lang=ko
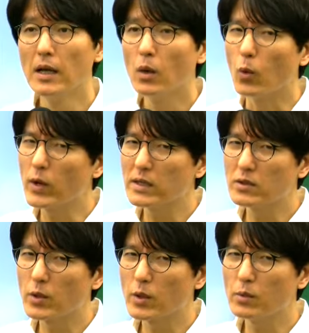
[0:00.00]

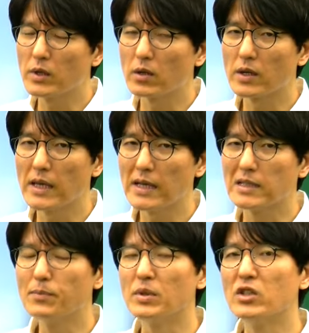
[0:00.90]
올해처럼 이렇게
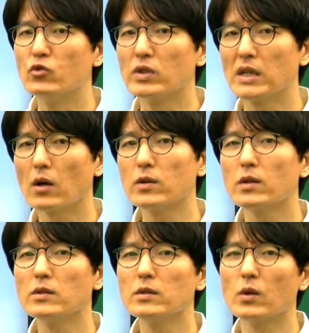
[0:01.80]
그 비중이
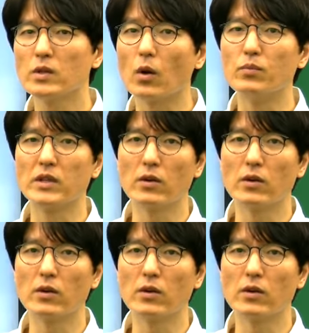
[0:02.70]
컸던 적은 없는